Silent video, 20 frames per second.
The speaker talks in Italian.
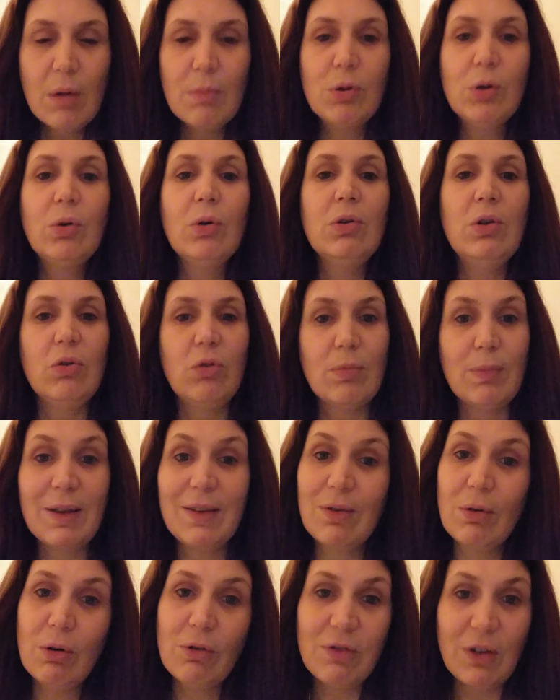per cui ho detto ma
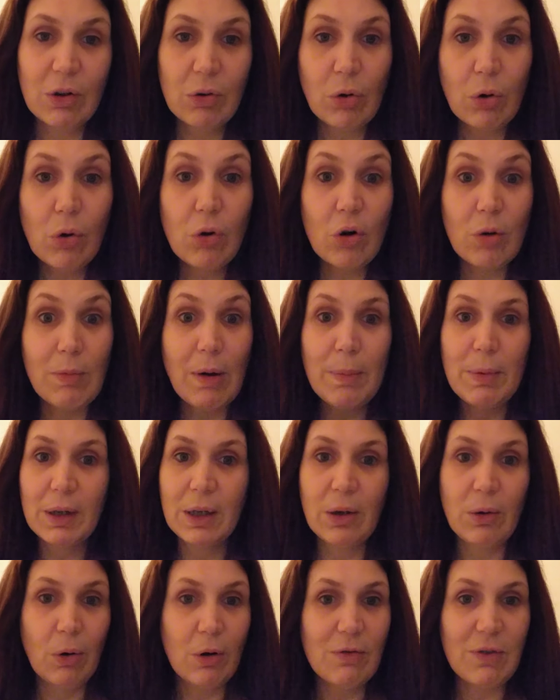se lo fanno loro, ma
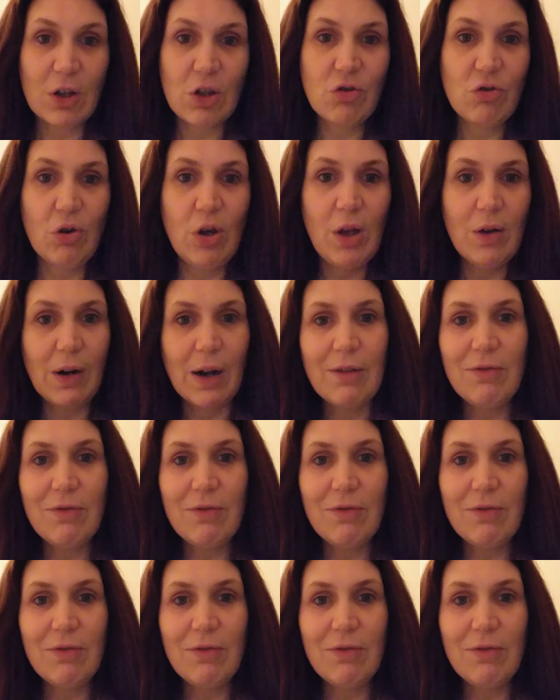perché non lo faccio io?